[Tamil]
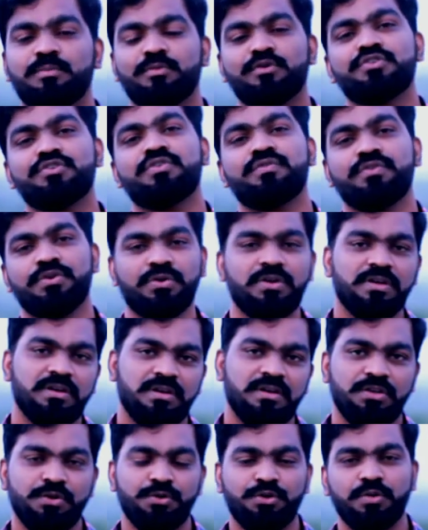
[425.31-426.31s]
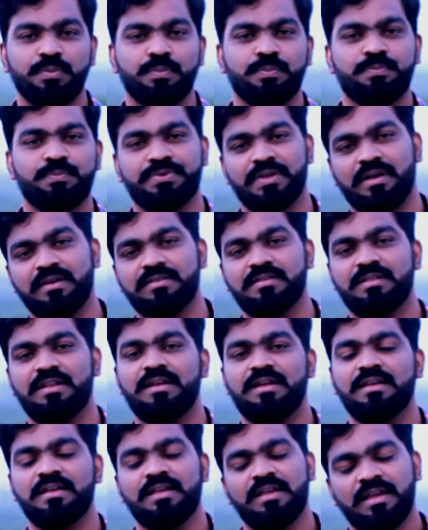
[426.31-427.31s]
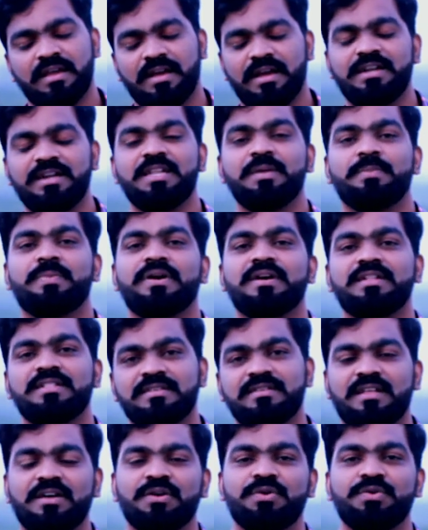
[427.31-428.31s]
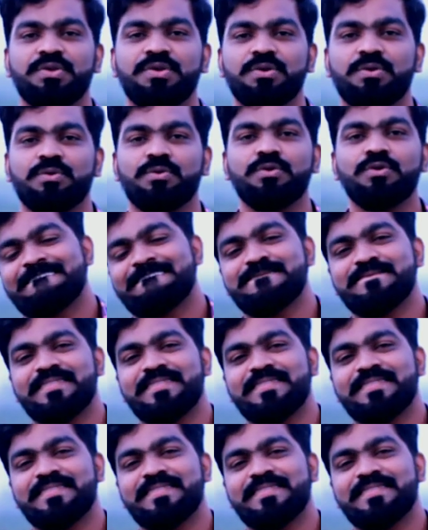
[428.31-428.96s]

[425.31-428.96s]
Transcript: மோஸ்ட் வியூடு யூடியூப் சாங்ஸில் கண்டிப்பாக இந்த சாங்கும் இருக்கும்